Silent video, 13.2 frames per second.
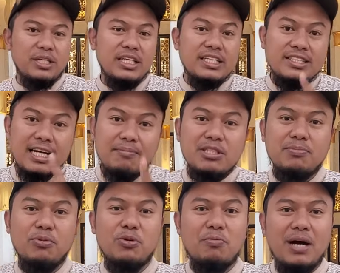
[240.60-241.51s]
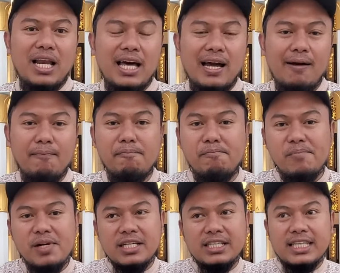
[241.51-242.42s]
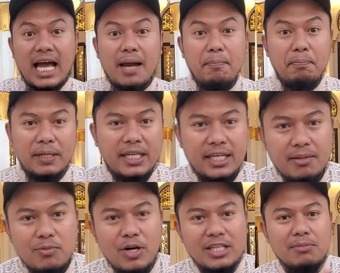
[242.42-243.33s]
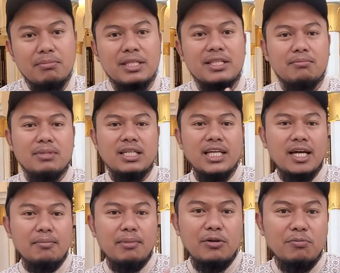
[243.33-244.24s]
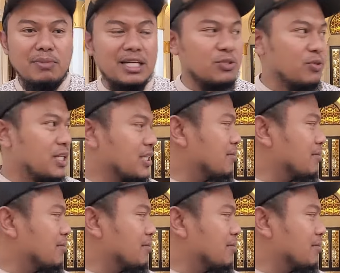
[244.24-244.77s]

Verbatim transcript: di jam 10 malam. Tapi buat teman-teman yang mau masuk ke